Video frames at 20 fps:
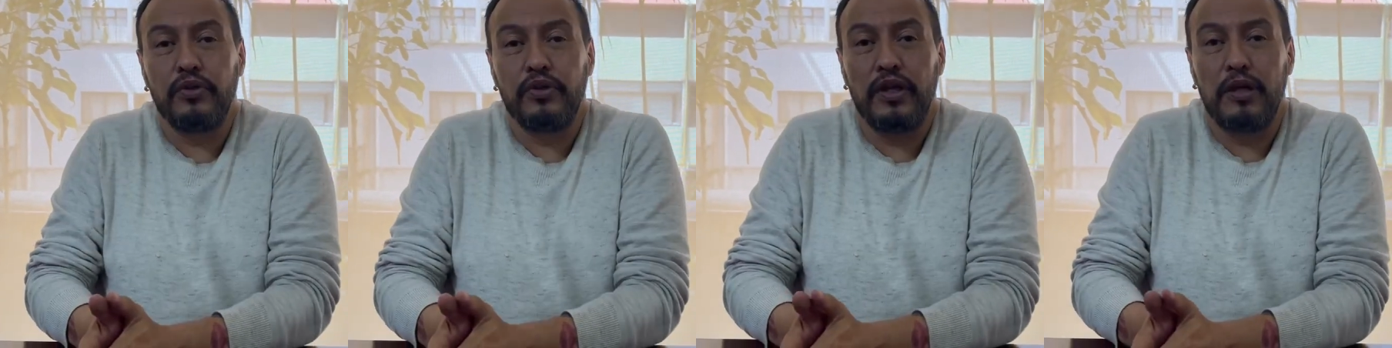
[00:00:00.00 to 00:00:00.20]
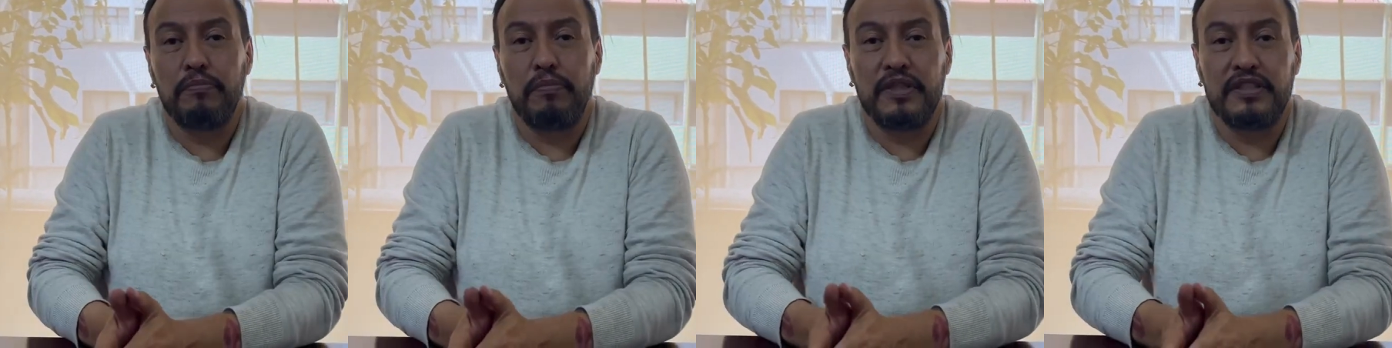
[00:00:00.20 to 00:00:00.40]

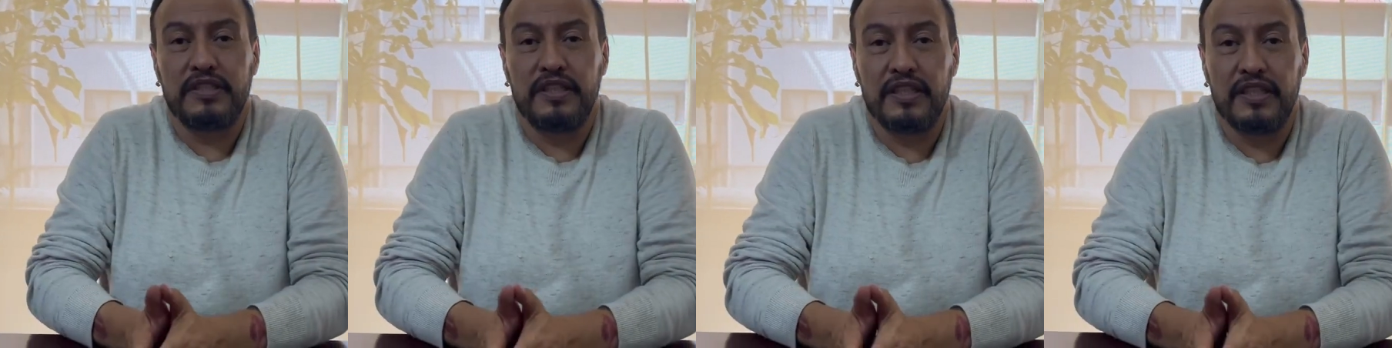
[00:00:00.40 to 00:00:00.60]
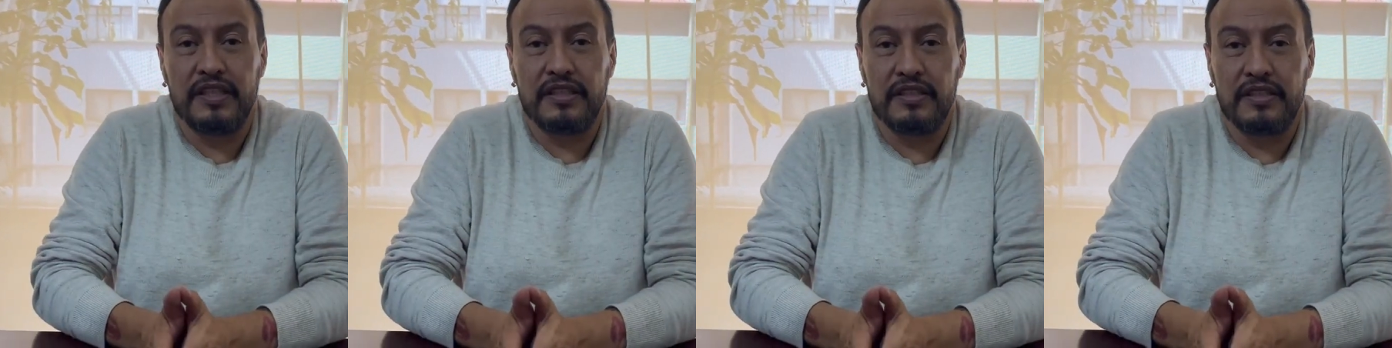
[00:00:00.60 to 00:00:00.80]
del
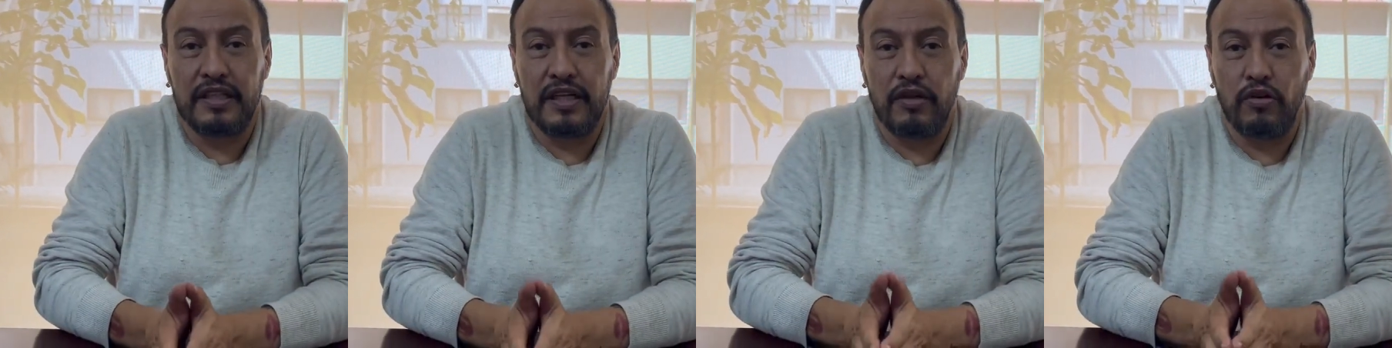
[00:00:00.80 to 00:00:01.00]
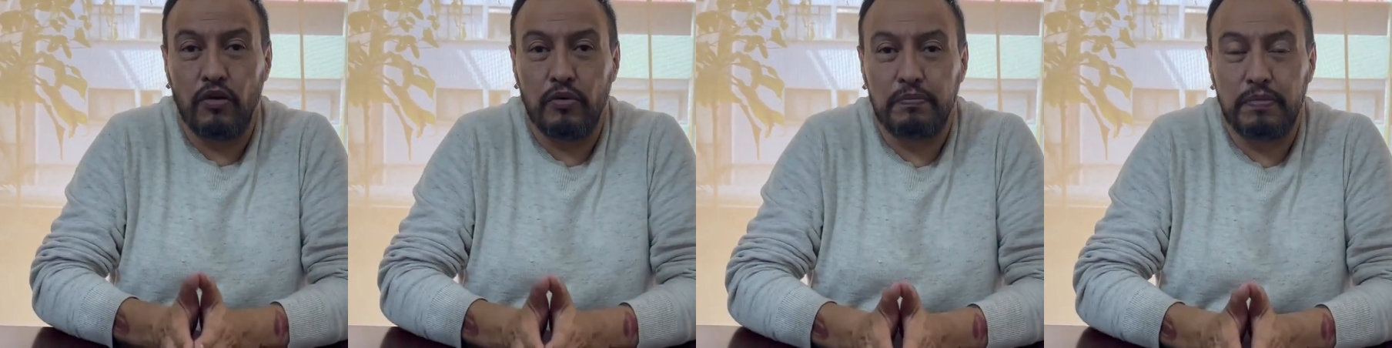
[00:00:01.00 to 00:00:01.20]
presidente
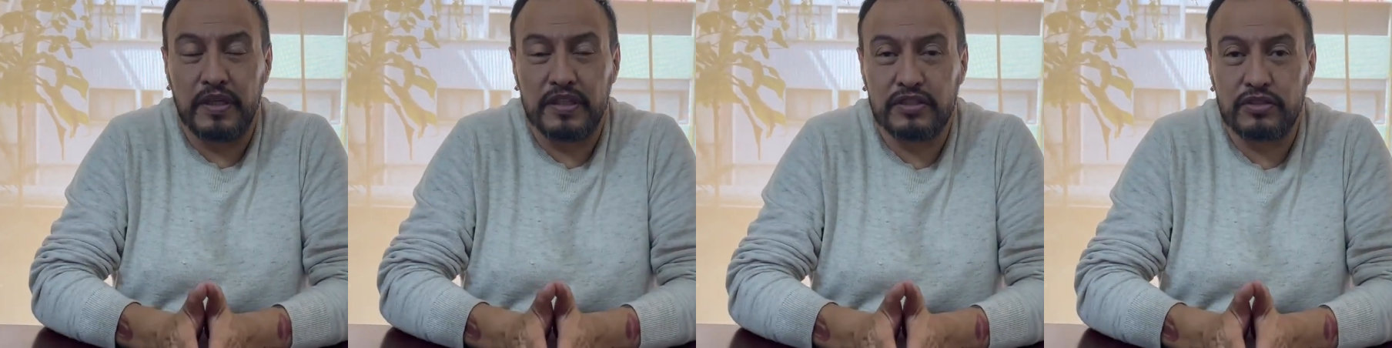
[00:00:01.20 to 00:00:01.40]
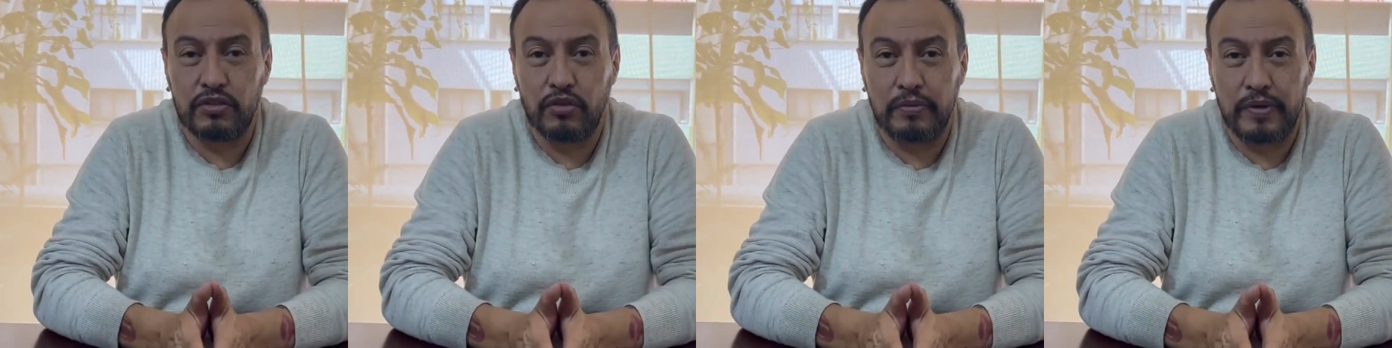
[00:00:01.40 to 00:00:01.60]

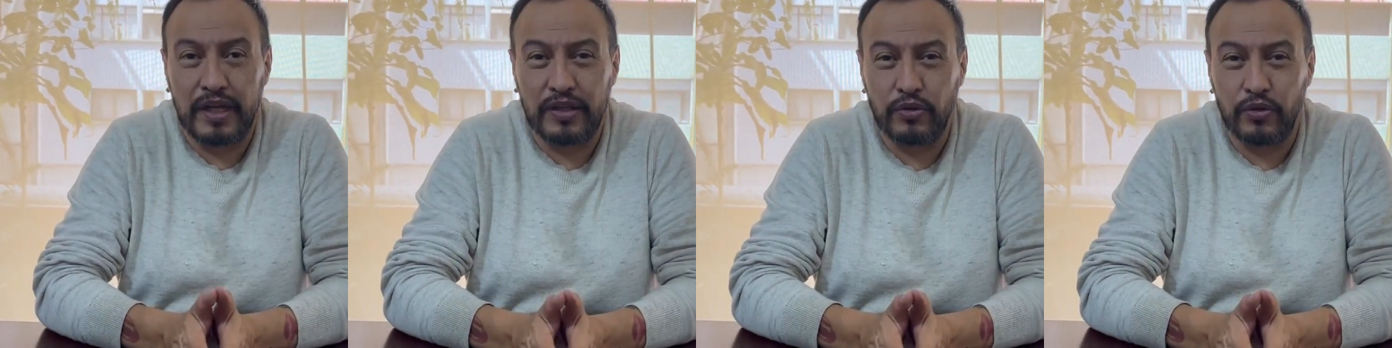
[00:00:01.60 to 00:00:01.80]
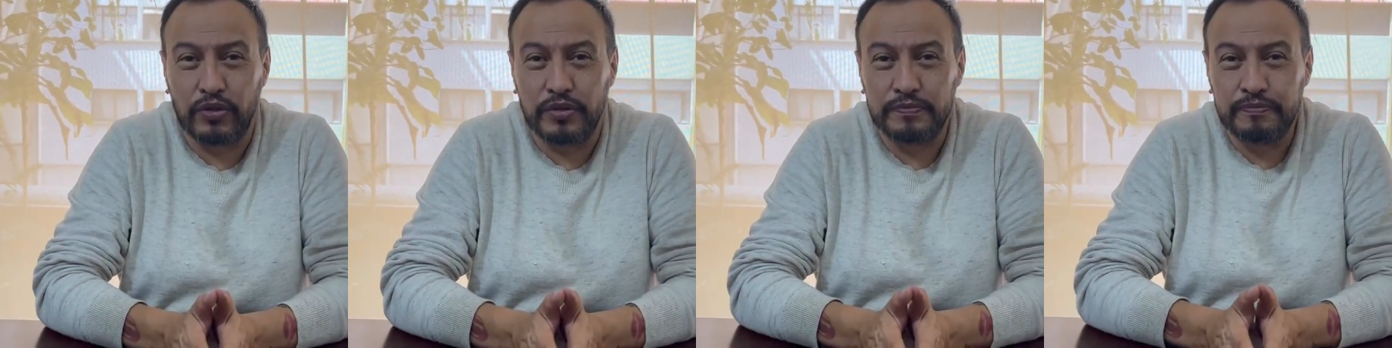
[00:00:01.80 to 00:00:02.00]
López
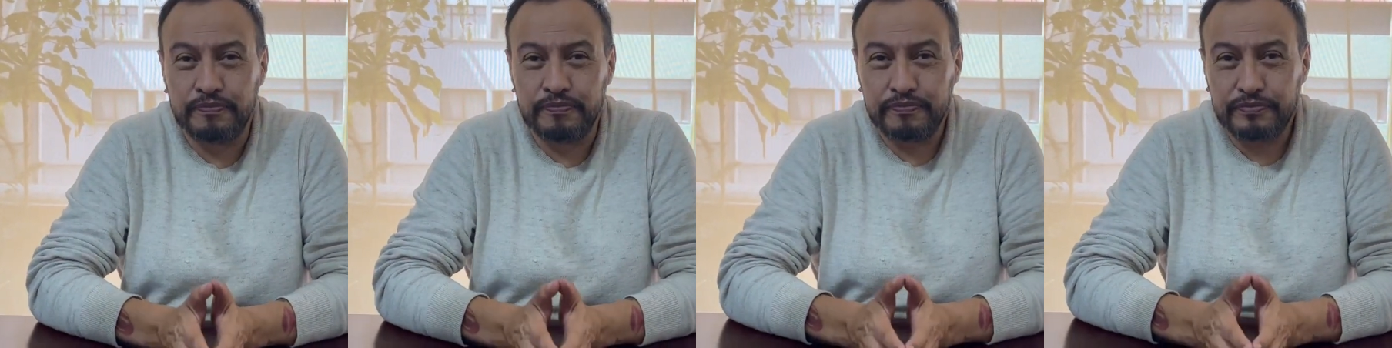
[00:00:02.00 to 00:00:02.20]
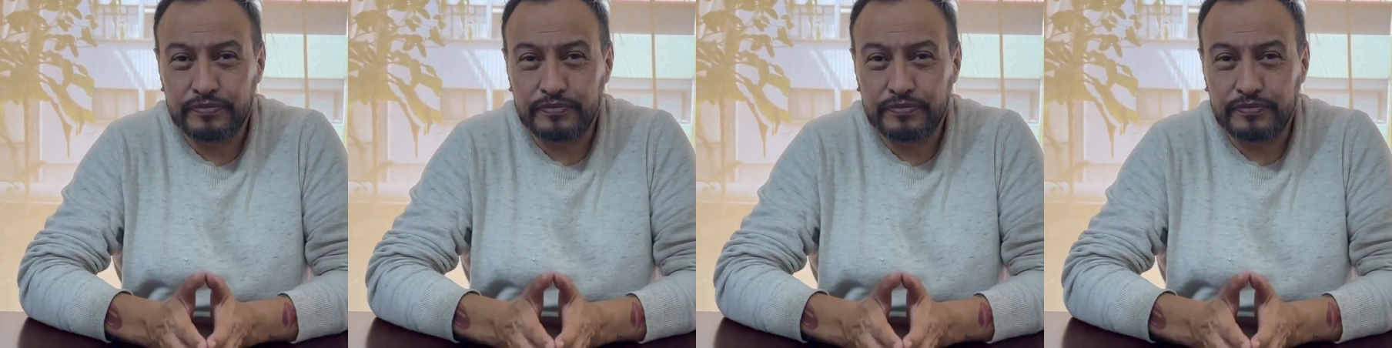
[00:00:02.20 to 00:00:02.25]
Obrador.